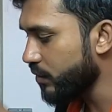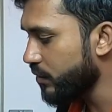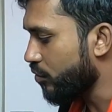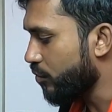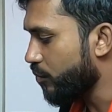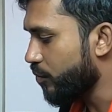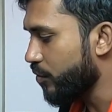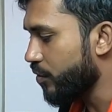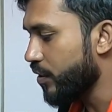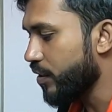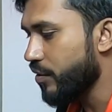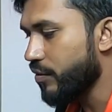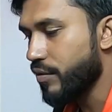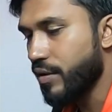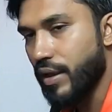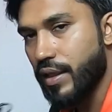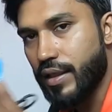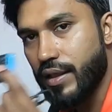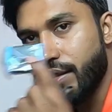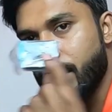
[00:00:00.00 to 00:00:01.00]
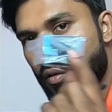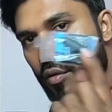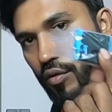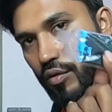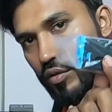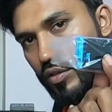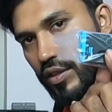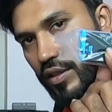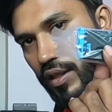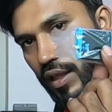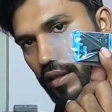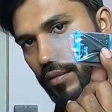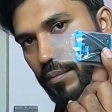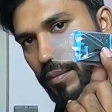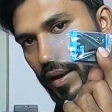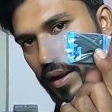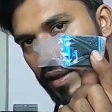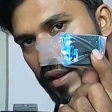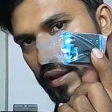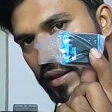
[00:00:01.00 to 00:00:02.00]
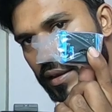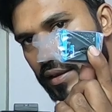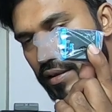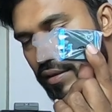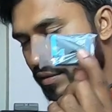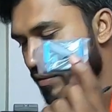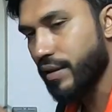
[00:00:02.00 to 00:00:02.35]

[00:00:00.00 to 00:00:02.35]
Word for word: গোপ্রো হিরো নাইনের অরিজিনাল ব্যাটারি